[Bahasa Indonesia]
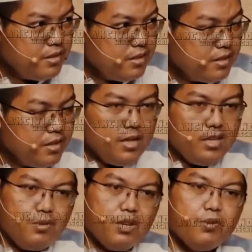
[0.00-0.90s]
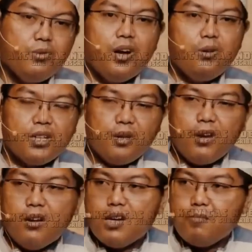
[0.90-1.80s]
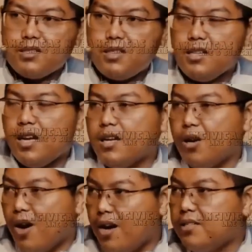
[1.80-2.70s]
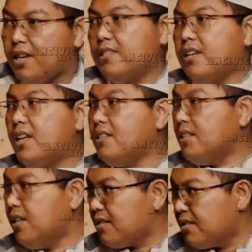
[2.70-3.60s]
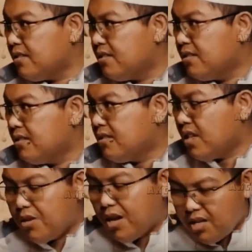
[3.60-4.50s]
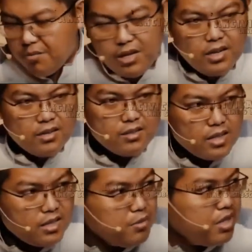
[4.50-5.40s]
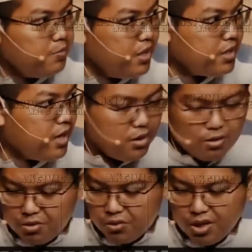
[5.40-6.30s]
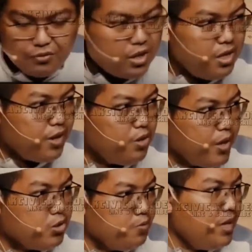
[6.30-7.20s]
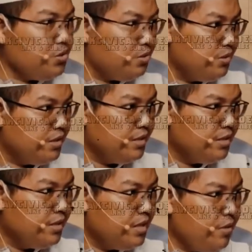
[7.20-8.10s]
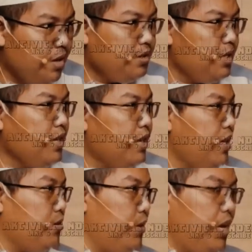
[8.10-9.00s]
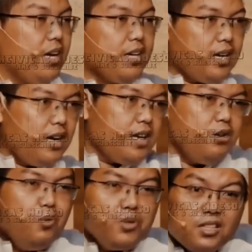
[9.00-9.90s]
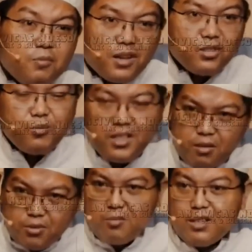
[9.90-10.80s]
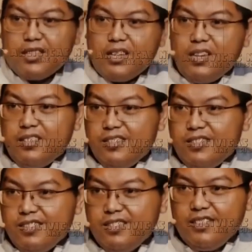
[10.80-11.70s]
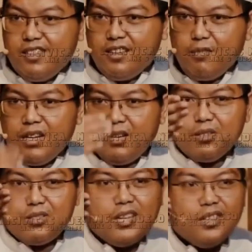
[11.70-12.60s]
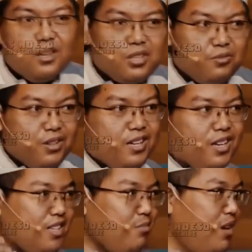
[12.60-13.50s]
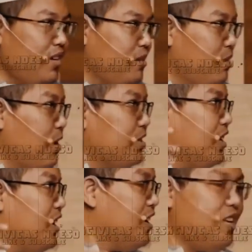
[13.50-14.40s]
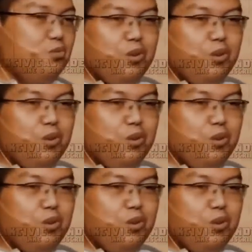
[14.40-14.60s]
yang berhubungan gitu dengan Allah gitu jadi kalau umpamanya uh, tradisi itu atau tradisi kalau bahasa lainnya mungkin cara ya cara atau kebiasaan kebiasaan sebuah kelompok gitu kalau tradisinya baik ya